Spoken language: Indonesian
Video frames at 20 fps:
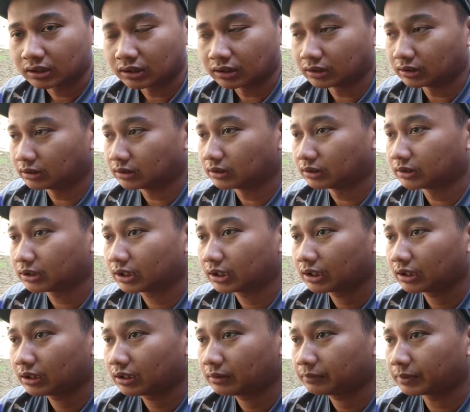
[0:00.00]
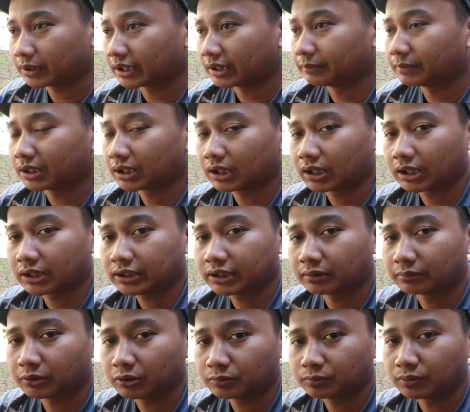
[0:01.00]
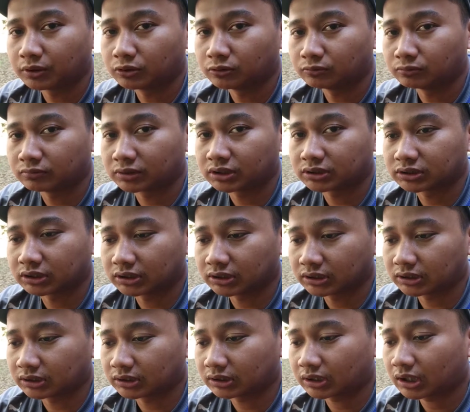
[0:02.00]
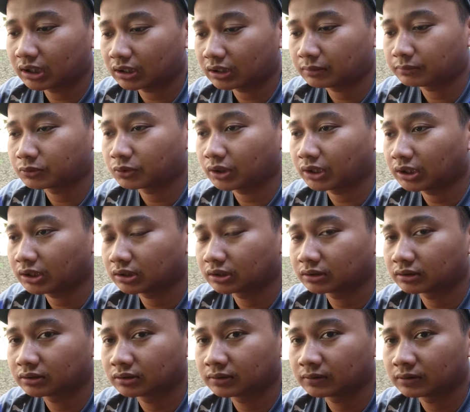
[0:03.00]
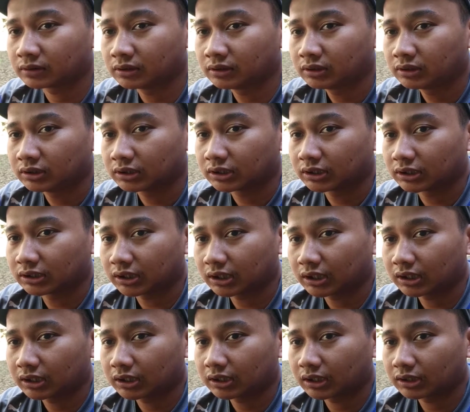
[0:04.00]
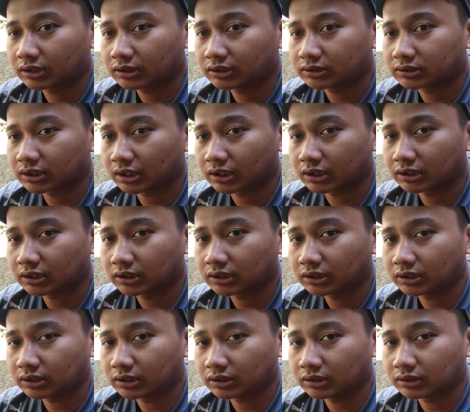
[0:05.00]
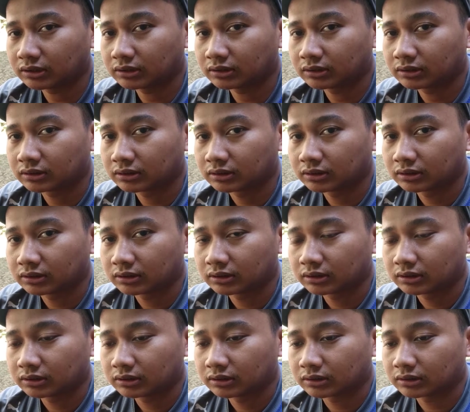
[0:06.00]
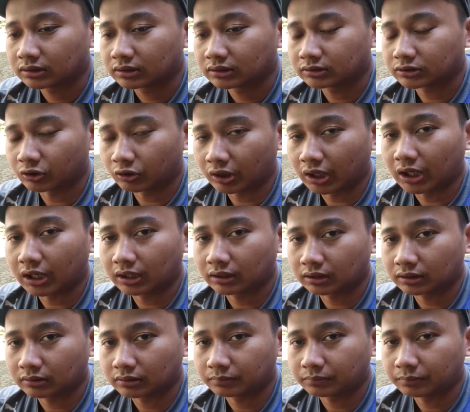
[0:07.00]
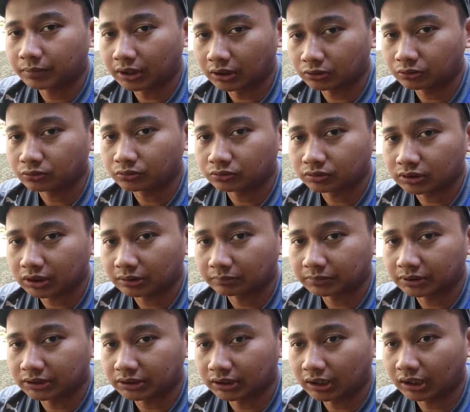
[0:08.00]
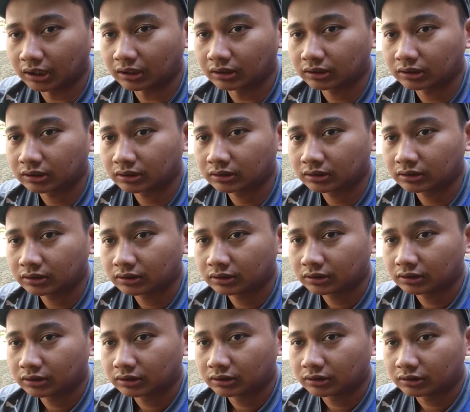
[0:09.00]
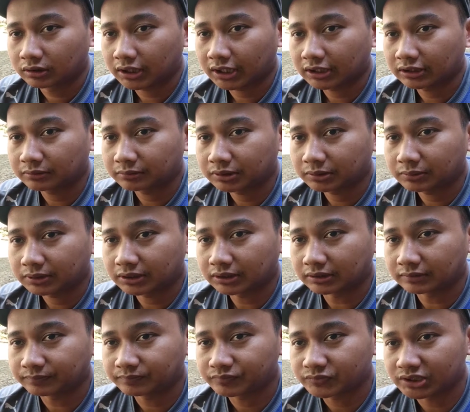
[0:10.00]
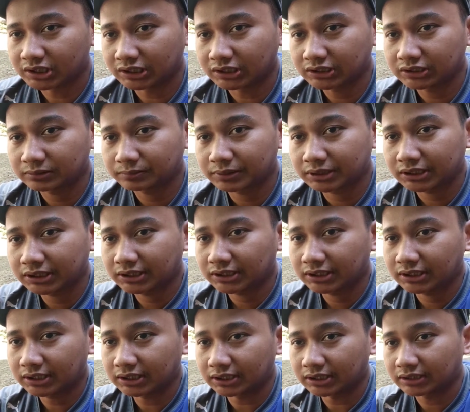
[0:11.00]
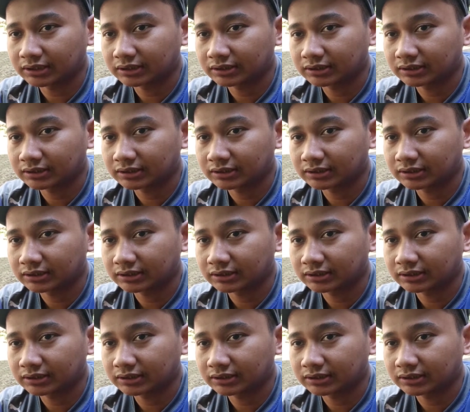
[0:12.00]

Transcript: uh, ya bagaimana lagi ya bro belum rezeki kita mungkin kita nanti cari jongkangan baru yang betina oke teman-teman jadi seperti ini nih